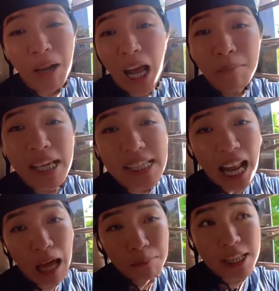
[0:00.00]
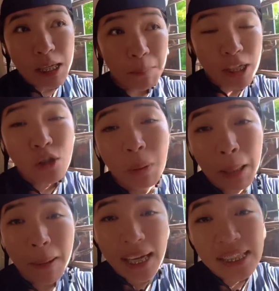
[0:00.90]
Maraming salamat sa
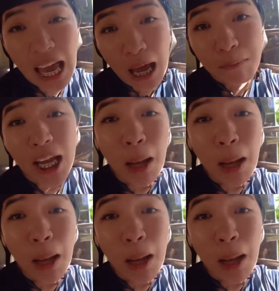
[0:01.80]
pagsubaybay sa aming